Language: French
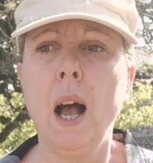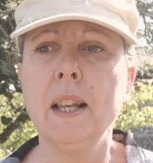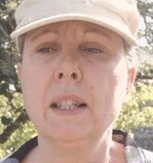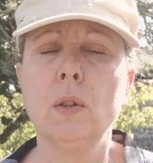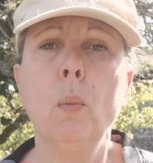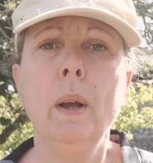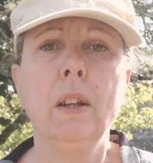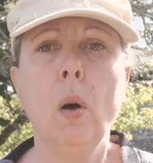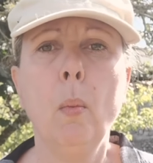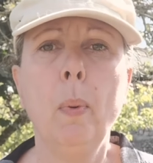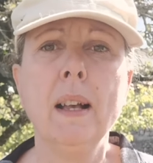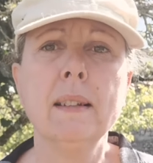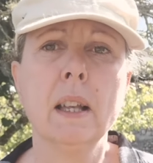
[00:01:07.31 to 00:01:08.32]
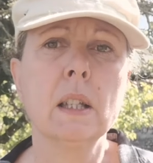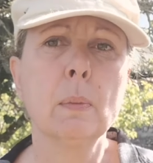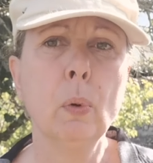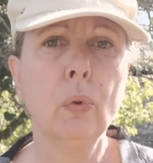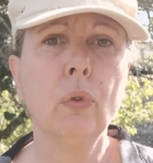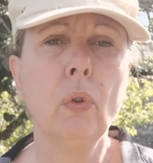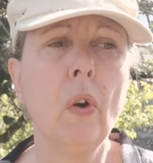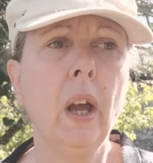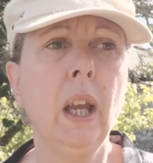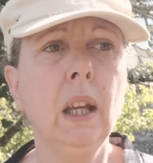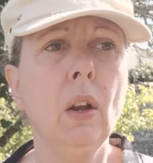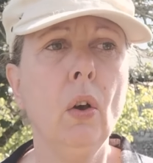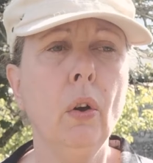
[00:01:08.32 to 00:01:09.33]
à ce qu'on mette en place un
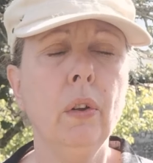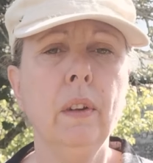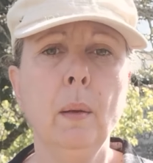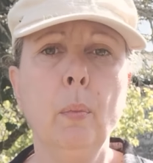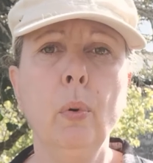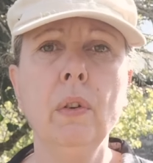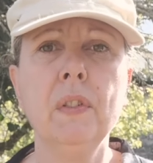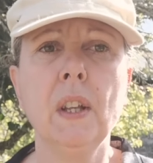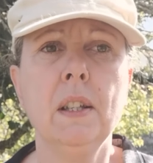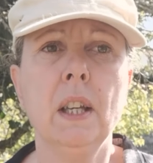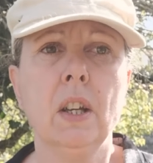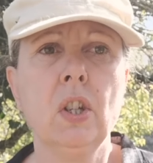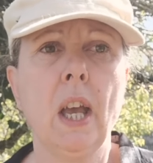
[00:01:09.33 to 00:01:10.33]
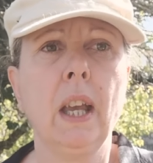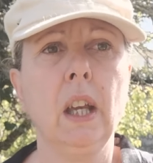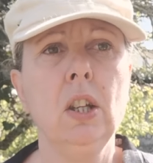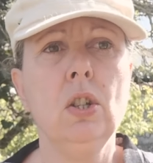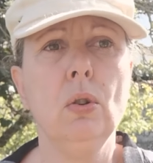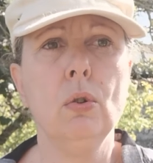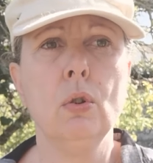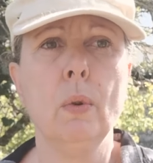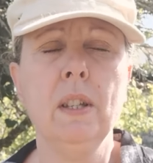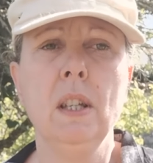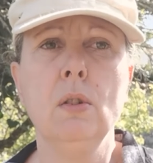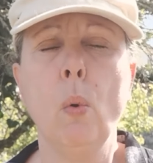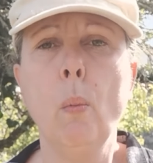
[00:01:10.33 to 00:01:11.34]
sponsoring des pauvres, c'est-à-dire chaque riche
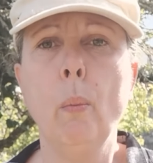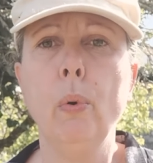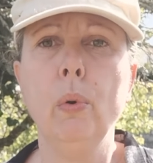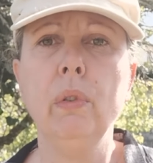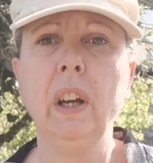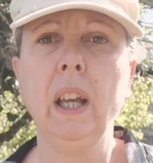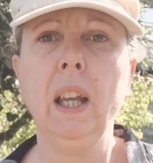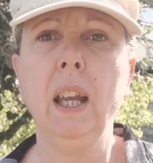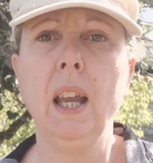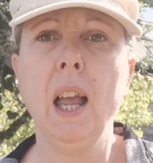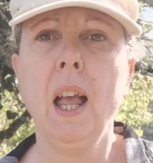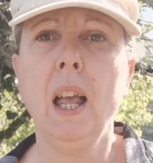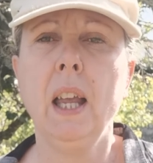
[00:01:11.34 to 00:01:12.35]
choisit son pauvre et,